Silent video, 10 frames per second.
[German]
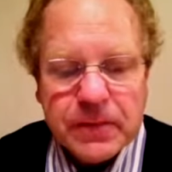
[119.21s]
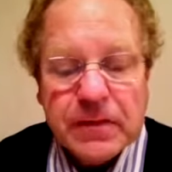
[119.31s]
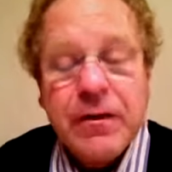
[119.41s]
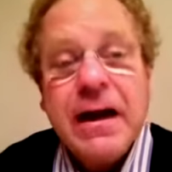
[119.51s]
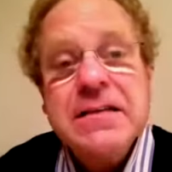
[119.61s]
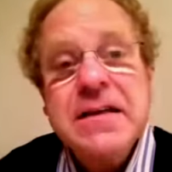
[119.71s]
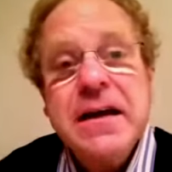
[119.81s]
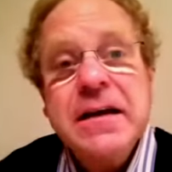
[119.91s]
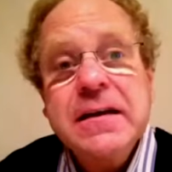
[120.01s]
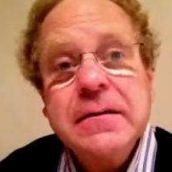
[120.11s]
Die
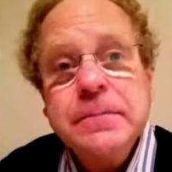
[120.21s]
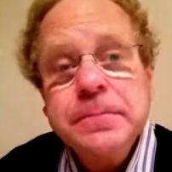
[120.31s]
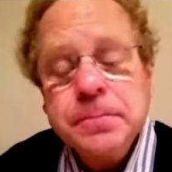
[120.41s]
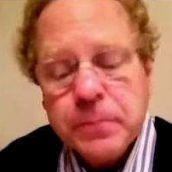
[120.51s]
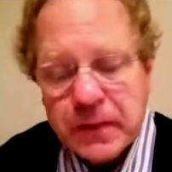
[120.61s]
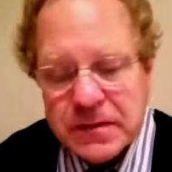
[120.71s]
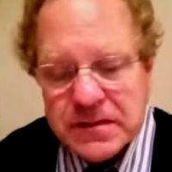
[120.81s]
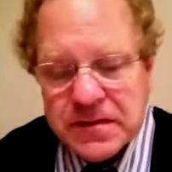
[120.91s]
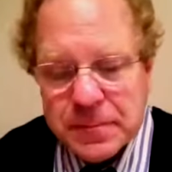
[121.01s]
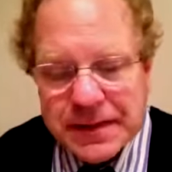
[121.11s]
Wahrzeichen
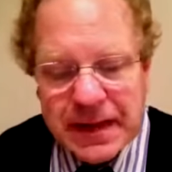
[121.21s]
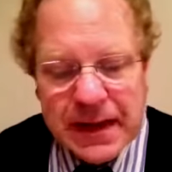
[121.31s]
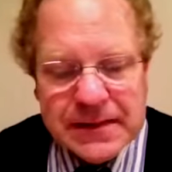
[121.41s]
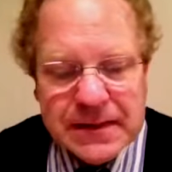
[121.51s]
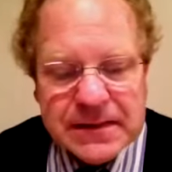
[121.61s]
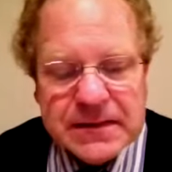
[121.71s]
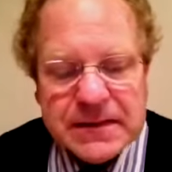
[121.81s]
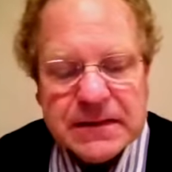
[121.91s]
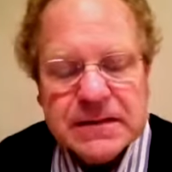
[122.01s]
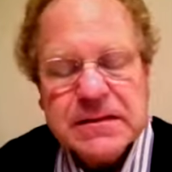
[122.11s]
sind die mittelalterliche
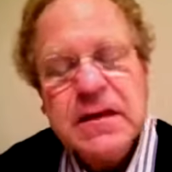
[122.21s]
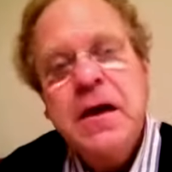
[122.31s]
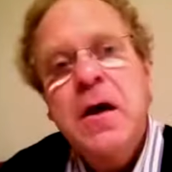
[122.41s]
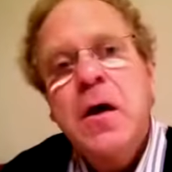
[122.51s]
Kirche